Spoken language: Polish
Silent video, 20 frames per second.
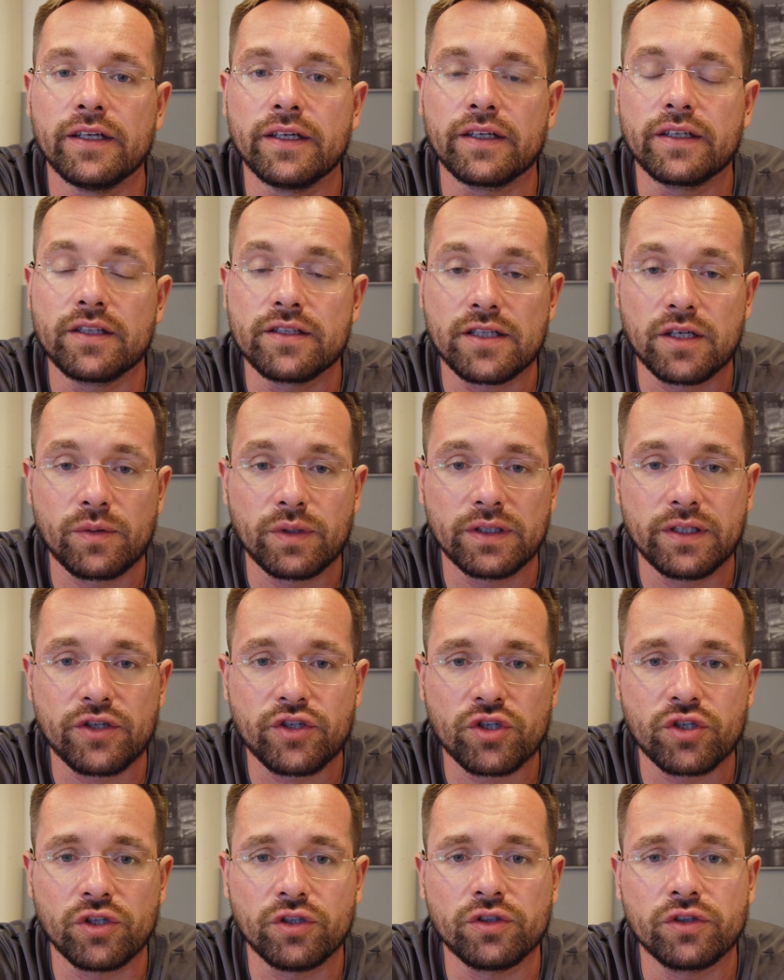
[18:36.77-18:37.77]
gdy
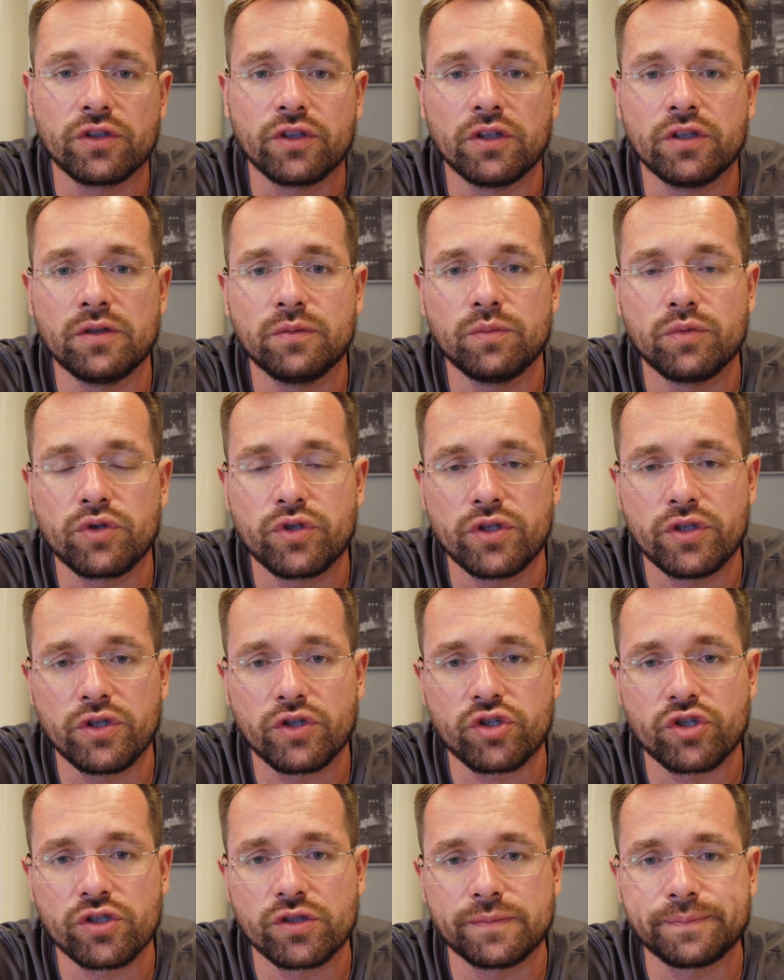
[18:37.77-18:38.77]
zakładasz konto,
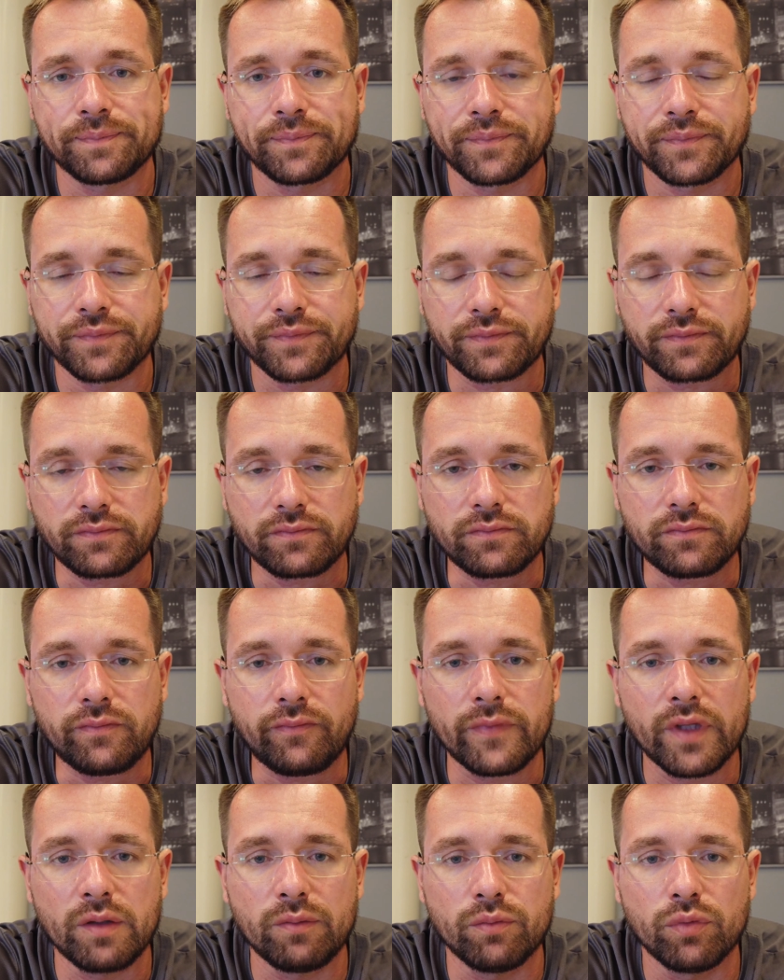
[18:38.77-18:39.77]
musisz,
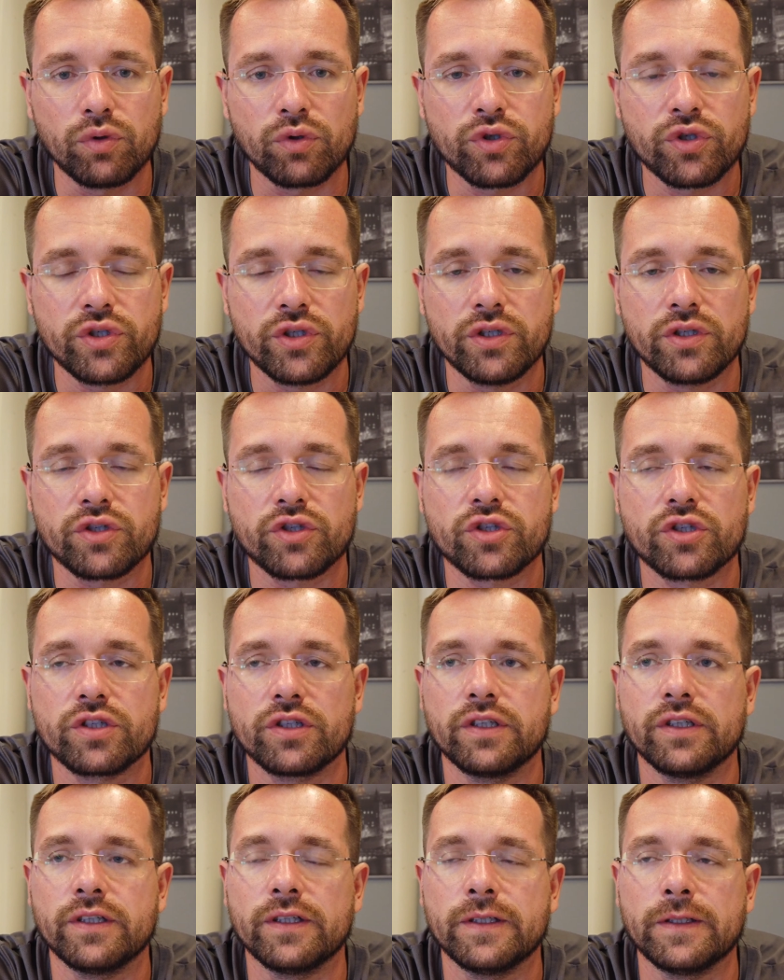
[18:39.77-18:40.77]
musisz
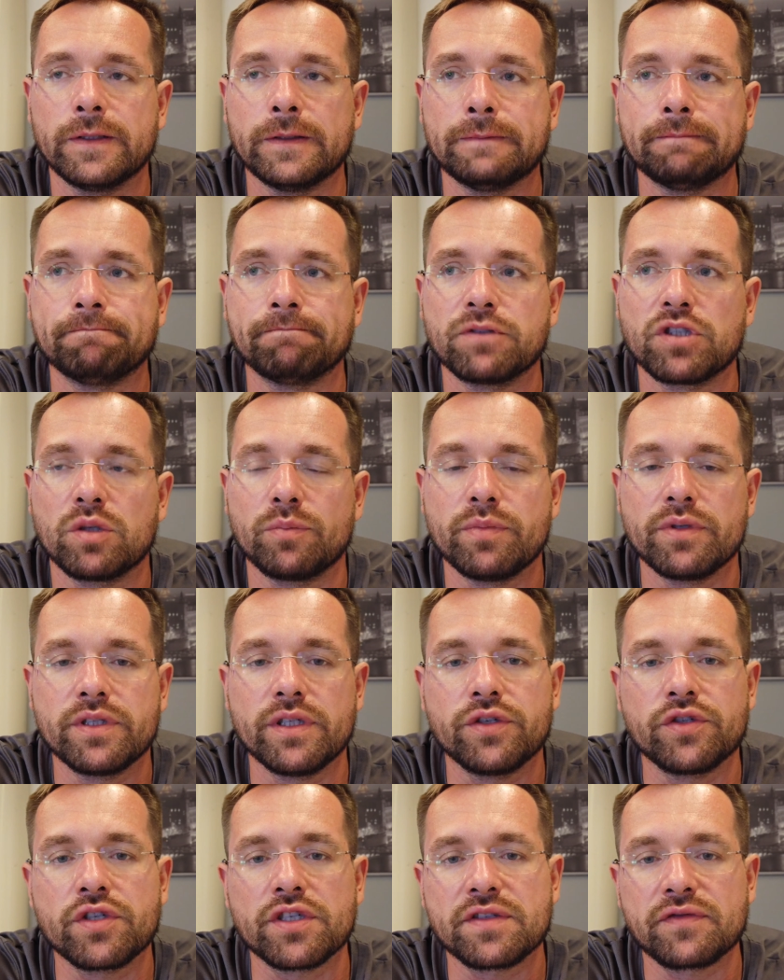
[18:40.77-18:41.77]
zrobić
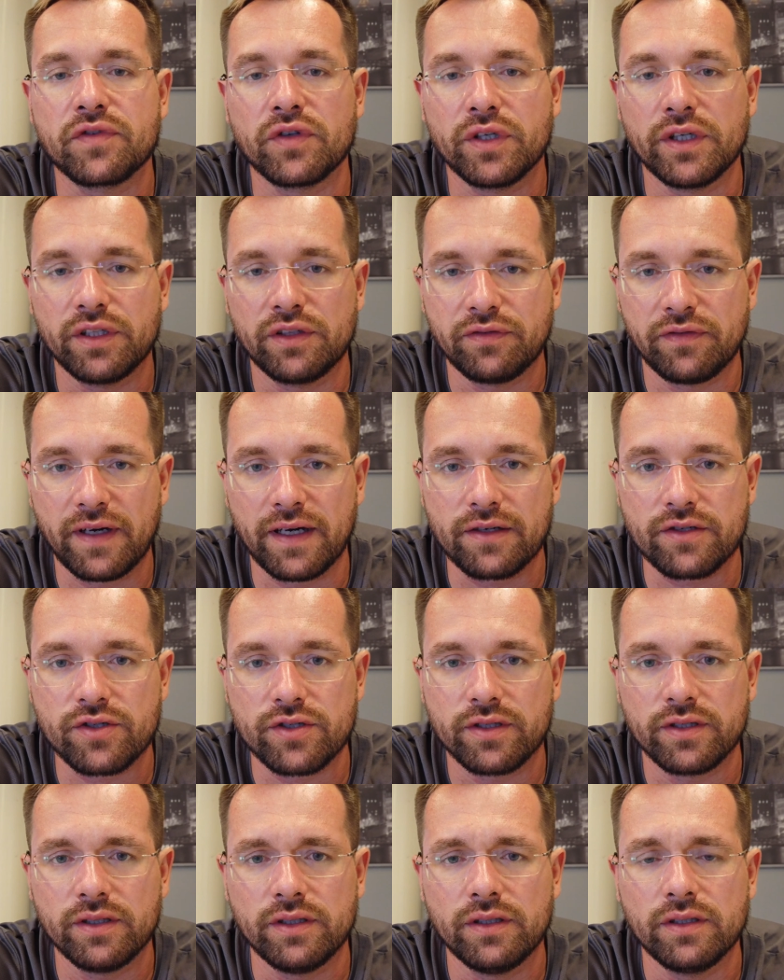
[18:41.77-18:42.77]
zdjęcie swojej
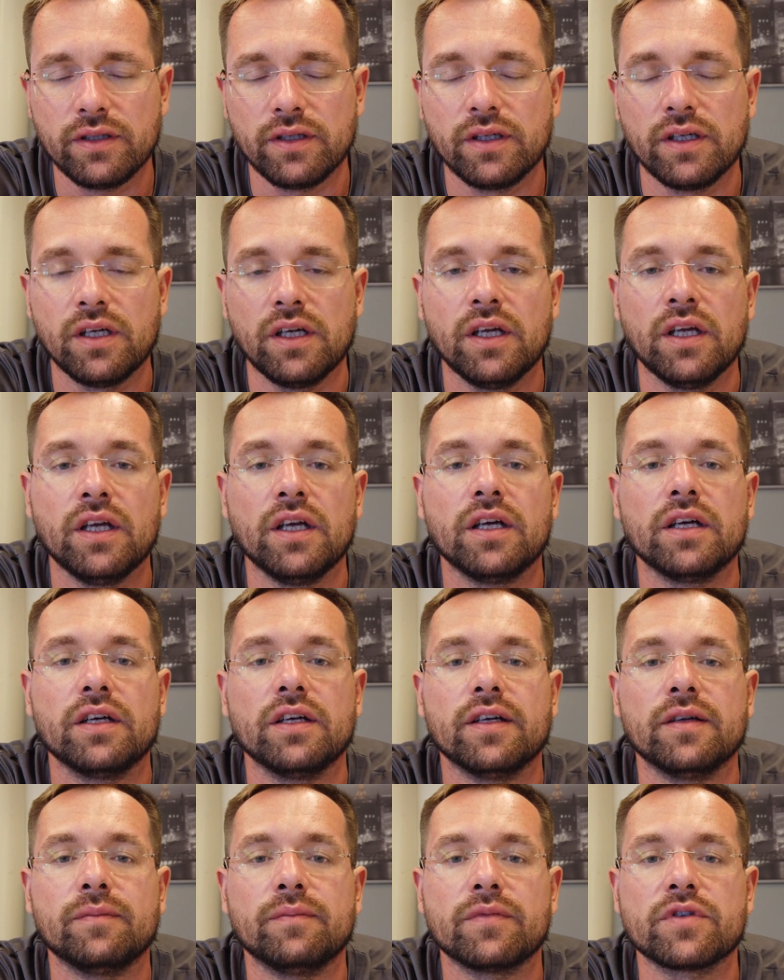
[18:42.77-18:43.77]
twarzy,
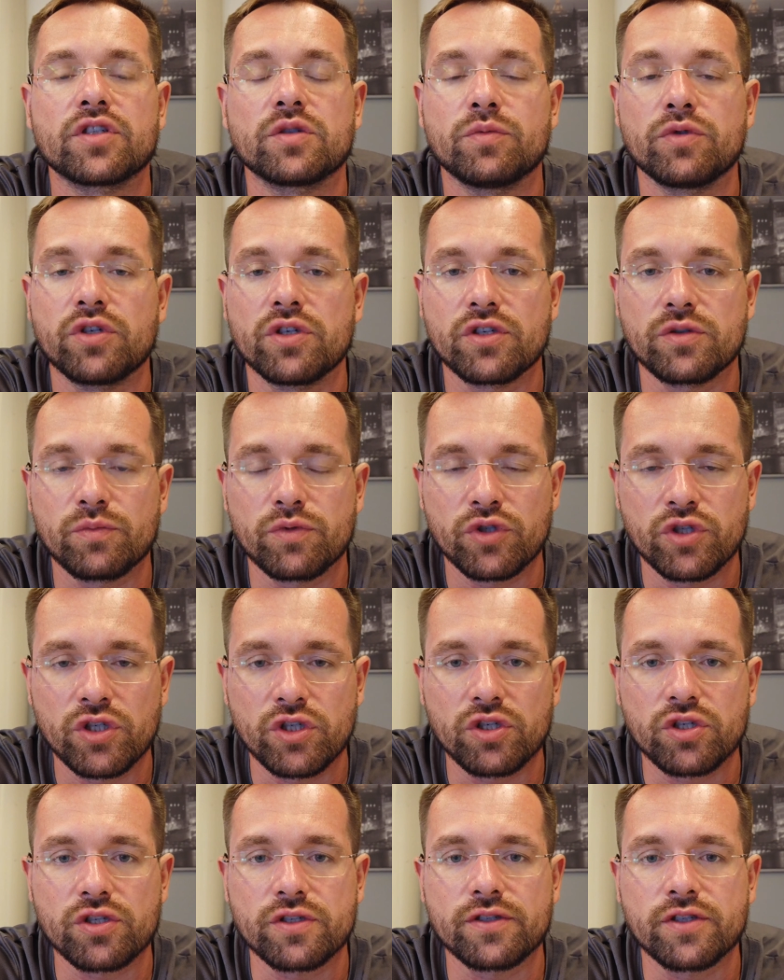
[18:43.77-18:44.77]
musisz,
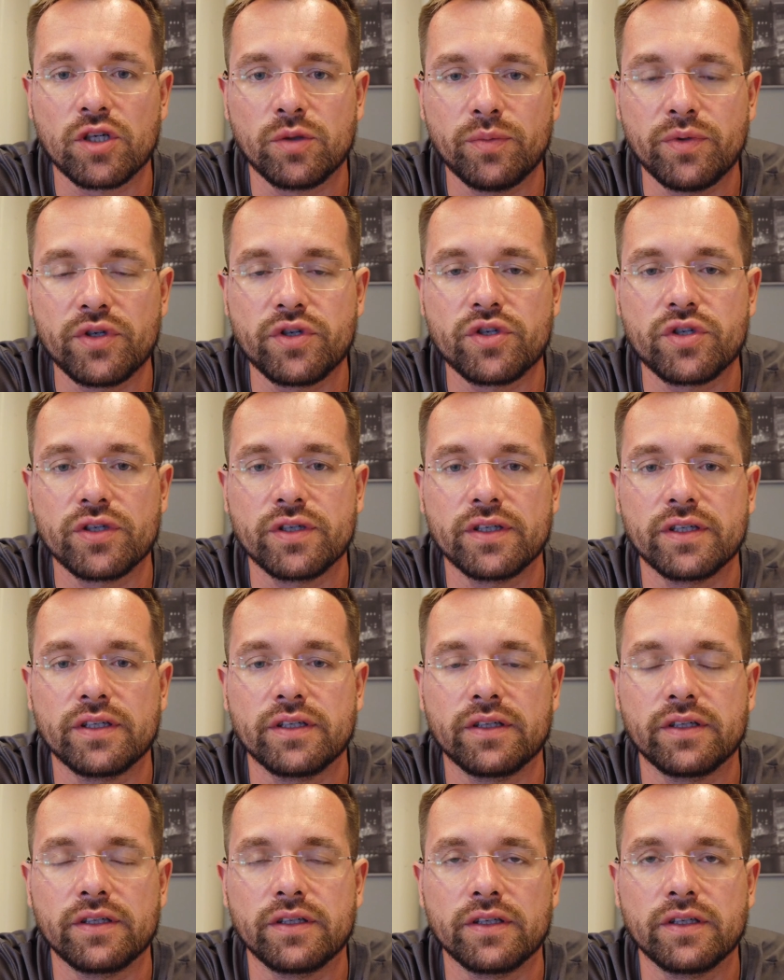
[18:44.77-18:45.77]
musisz zrobić
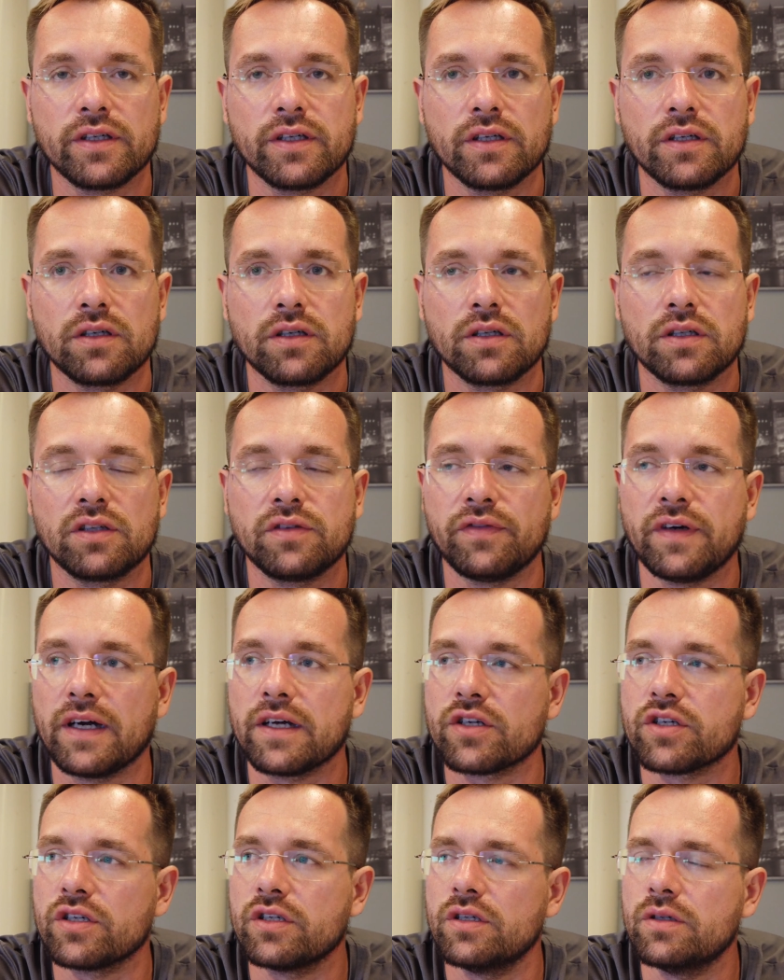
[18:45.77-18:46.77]

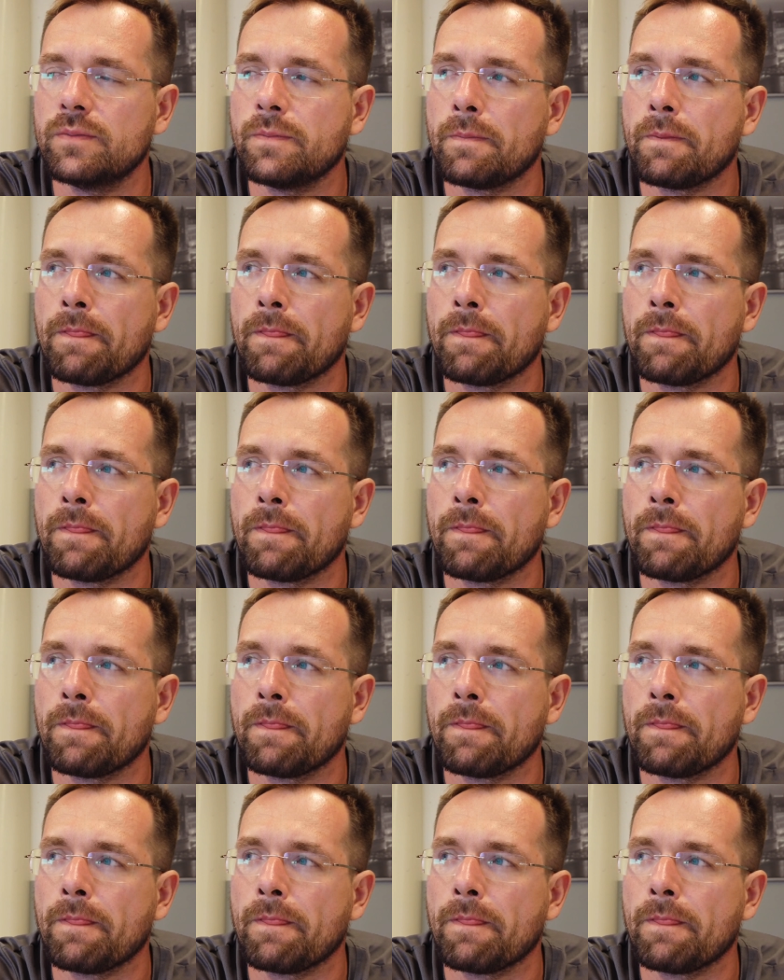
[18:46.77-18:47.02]
twarzy,